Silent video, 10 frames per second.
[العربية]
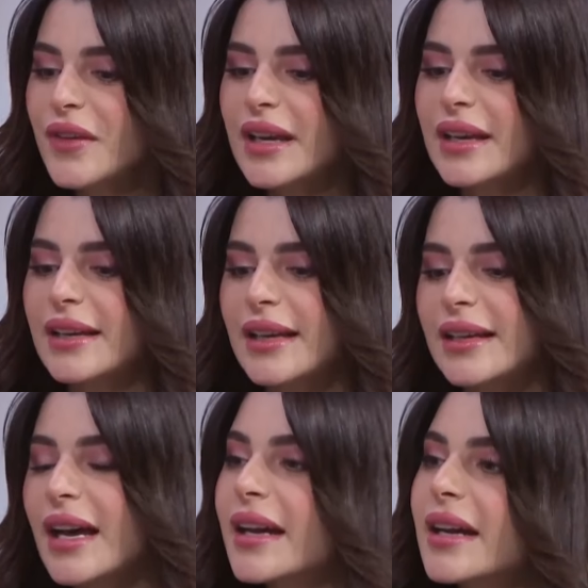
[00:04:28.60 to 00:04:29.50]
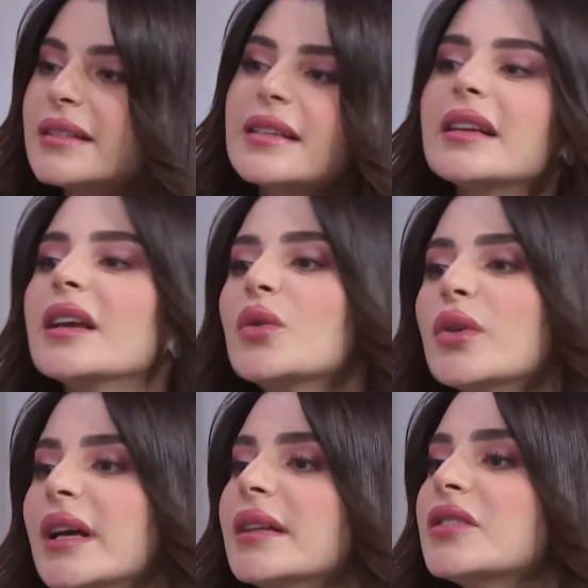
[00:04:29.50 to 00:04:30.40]
آه، يعني قررتي انه يكون
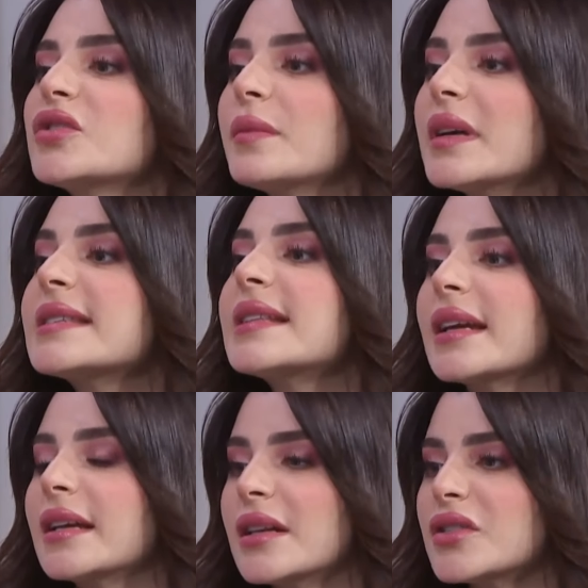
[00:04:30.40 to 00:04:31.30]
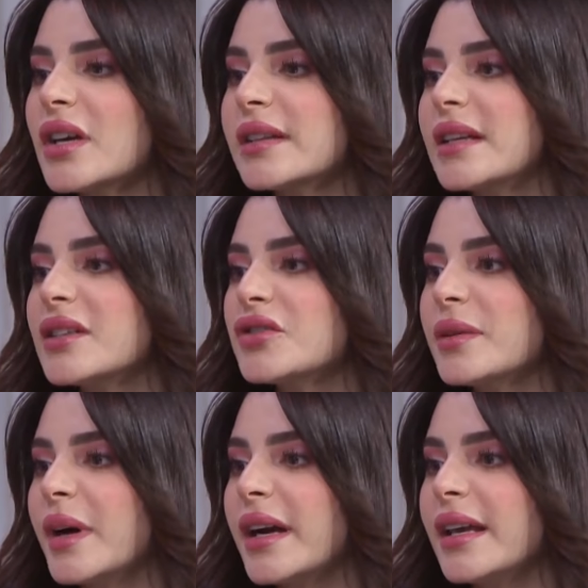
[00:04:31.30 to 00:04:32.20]
عندك مسلك النشاط
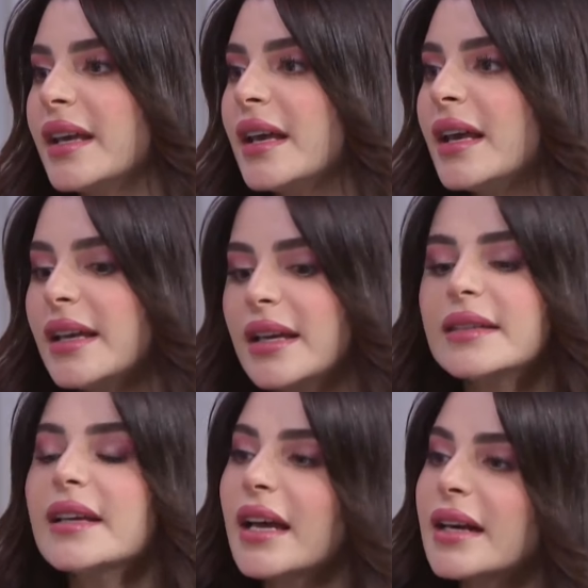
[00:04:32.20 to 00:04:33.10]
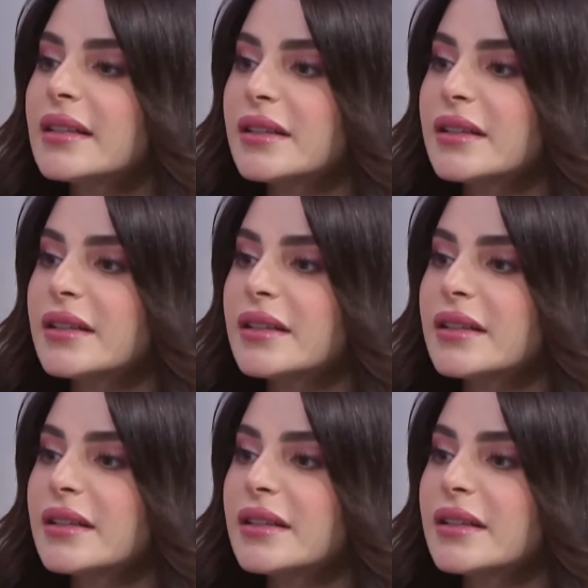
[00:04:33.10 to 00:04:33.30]
الاجتماعي؟ يعني انت قررتي